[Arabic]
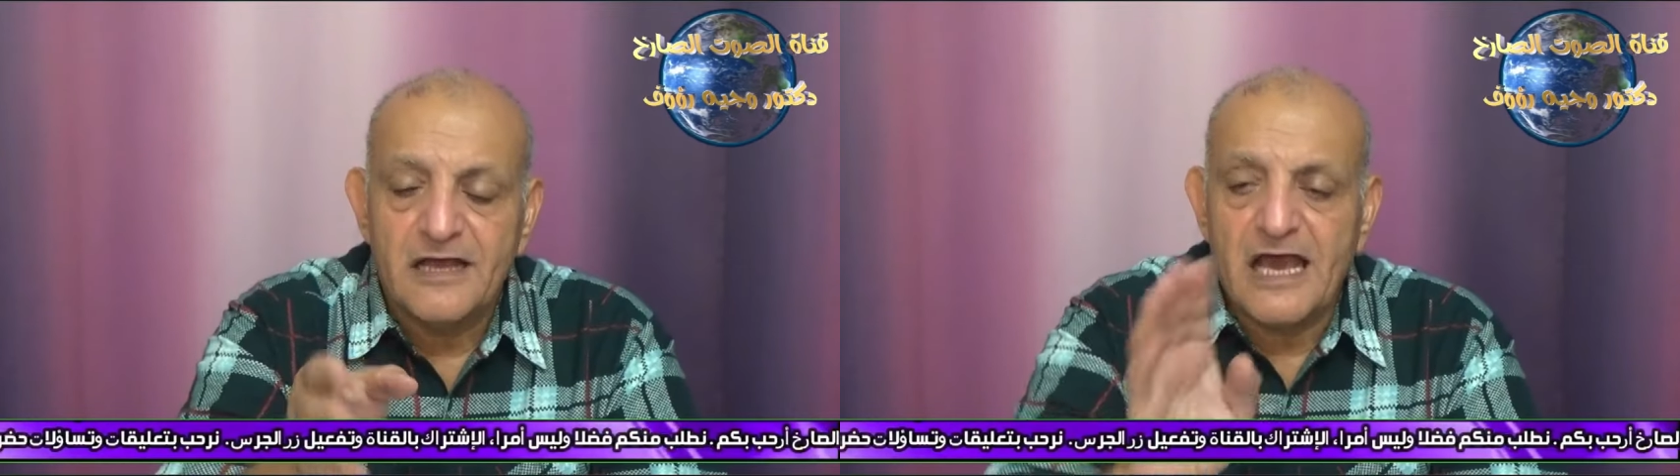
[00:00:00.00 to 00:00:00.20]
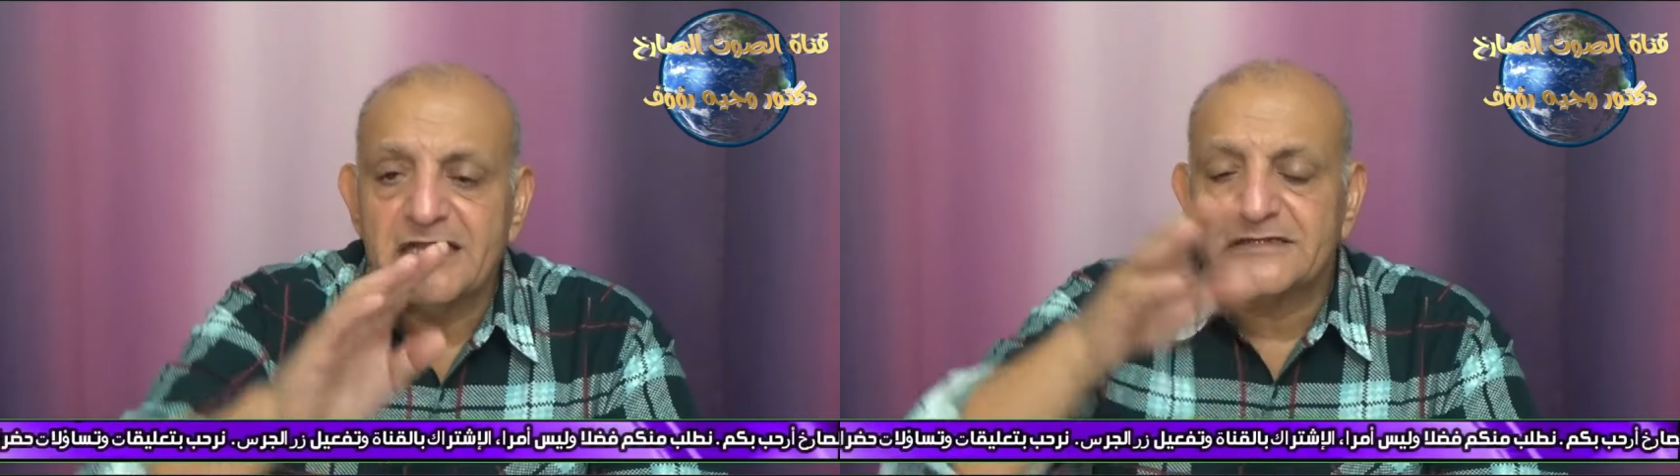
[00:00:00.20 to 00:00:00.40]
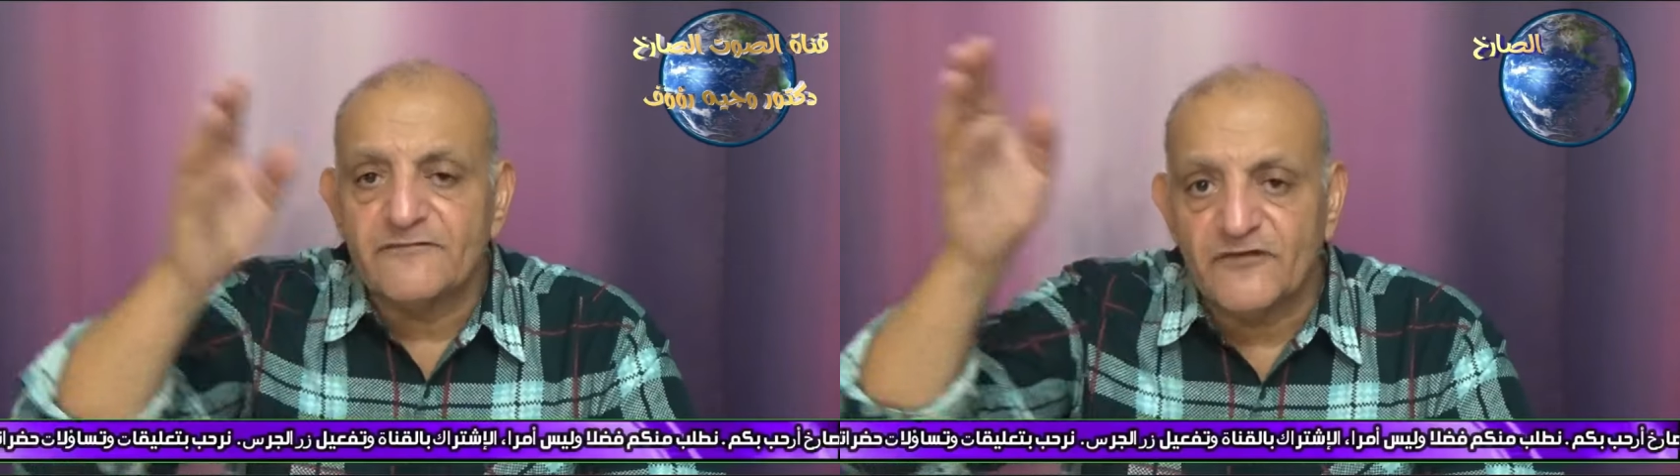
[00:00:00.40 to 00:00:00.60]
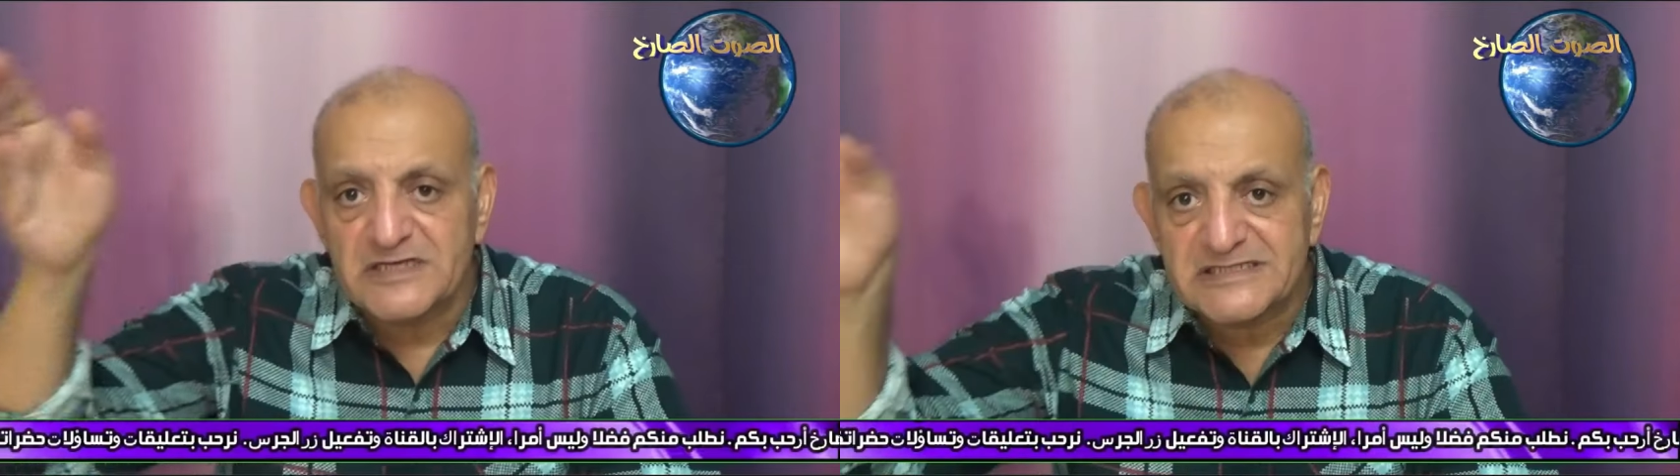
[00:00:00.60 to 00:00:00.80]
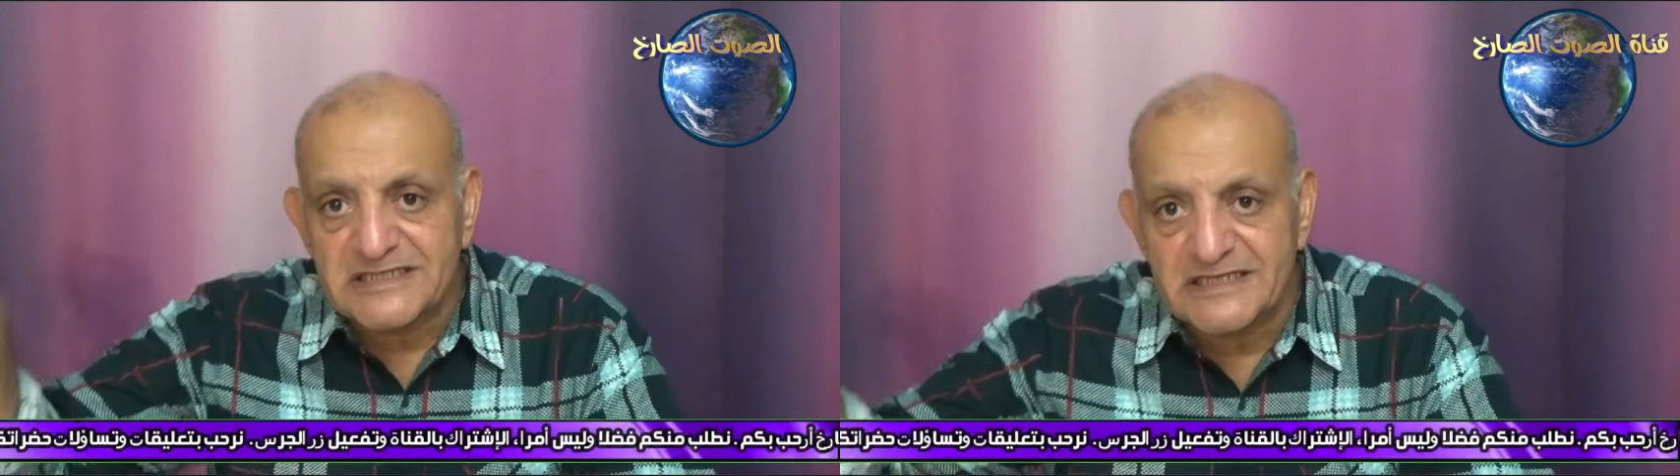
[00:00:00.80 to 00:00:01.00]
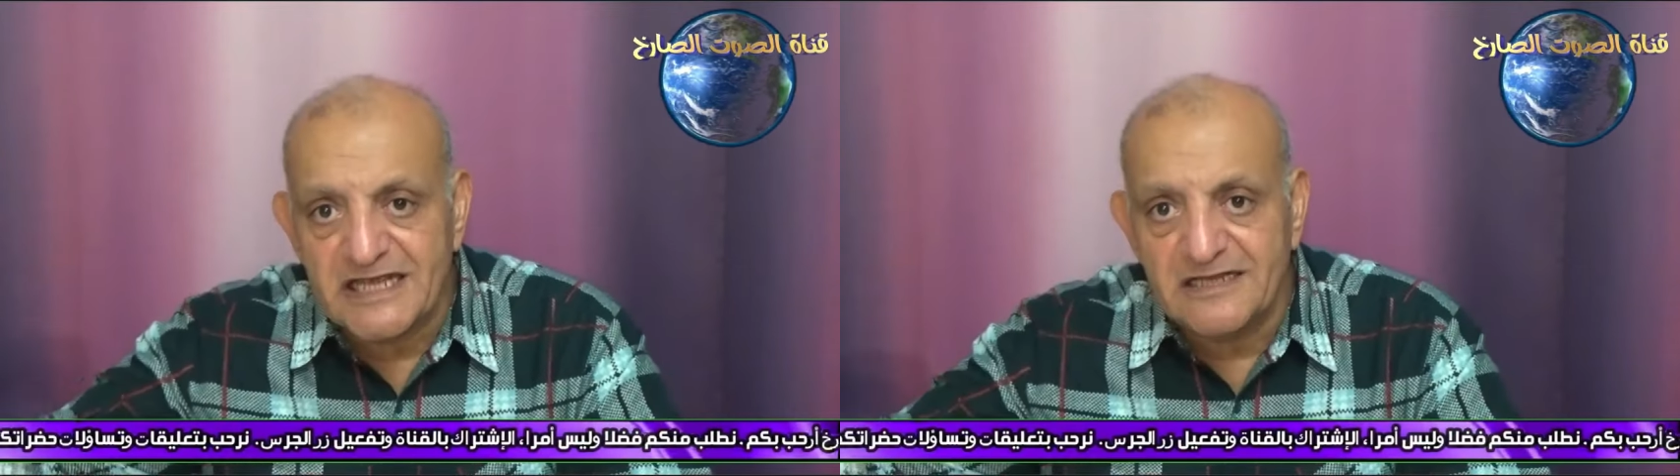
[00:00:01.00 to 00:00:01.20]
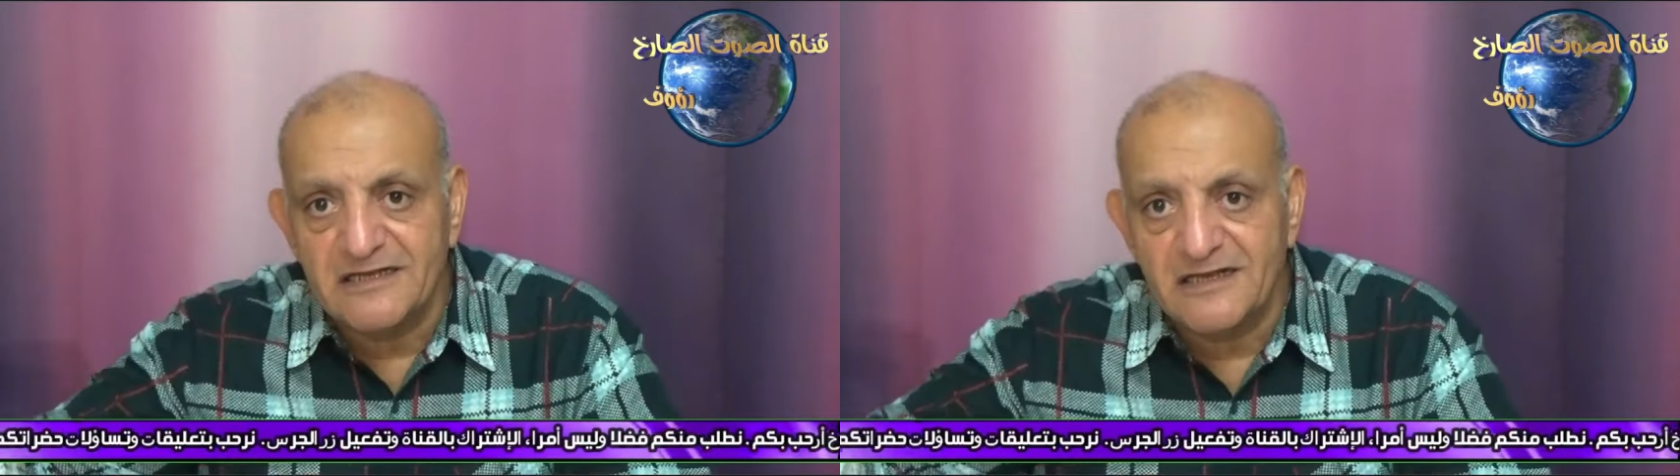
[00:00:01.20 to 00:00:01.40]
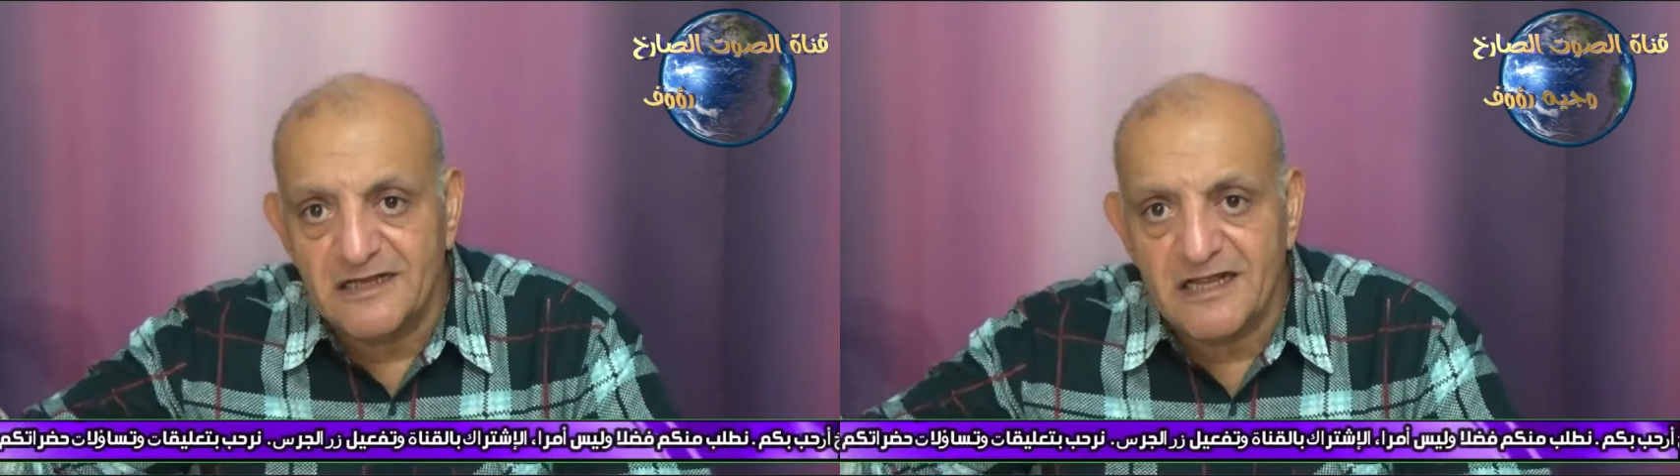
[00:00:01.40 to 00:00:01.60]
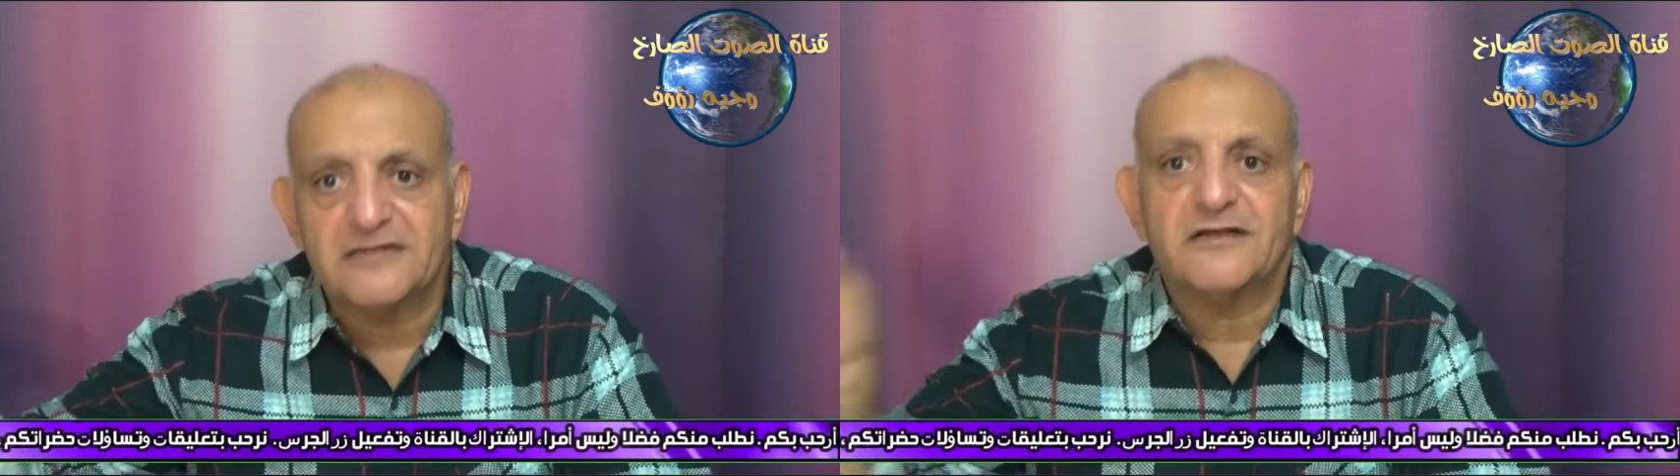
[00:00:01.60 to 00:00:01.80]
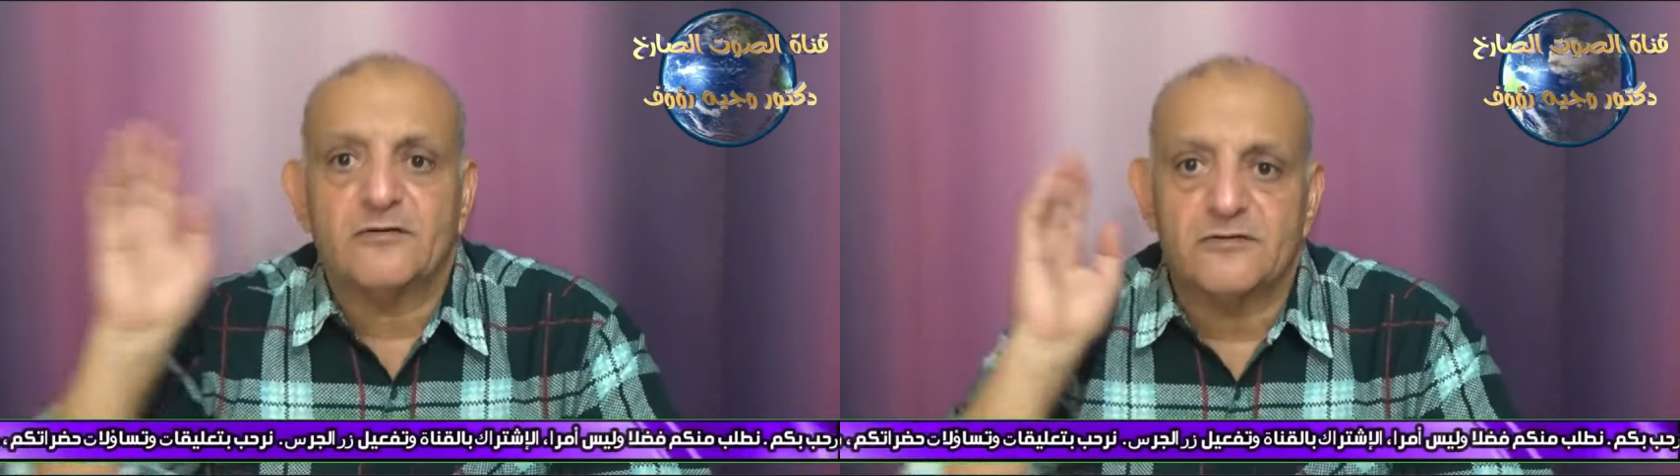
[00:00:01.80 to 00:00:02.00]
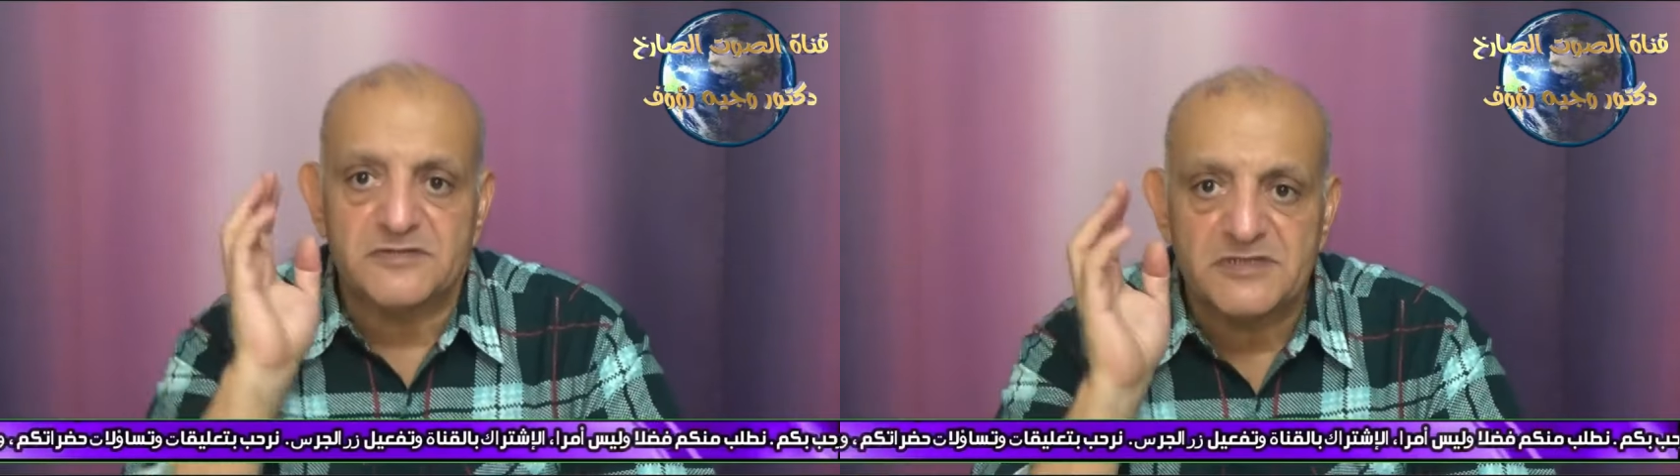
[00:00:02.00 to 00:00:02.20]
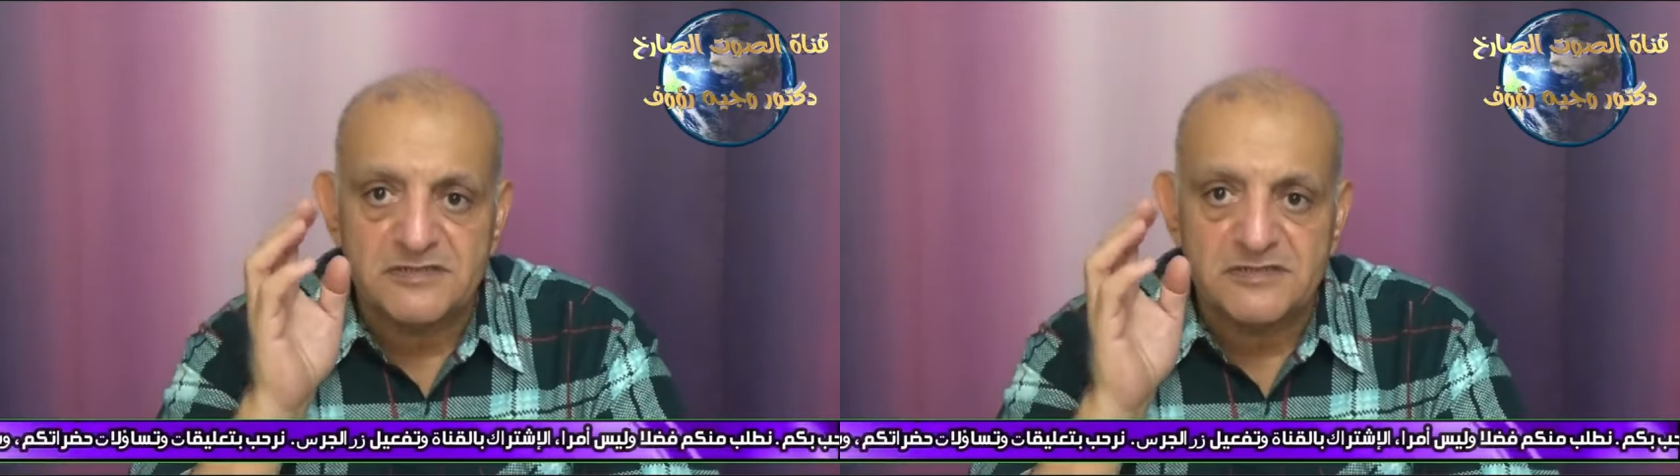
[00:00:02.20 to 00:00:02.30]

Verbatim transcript: قالت الفلسطينيين اللي أطلقوا الرصاصة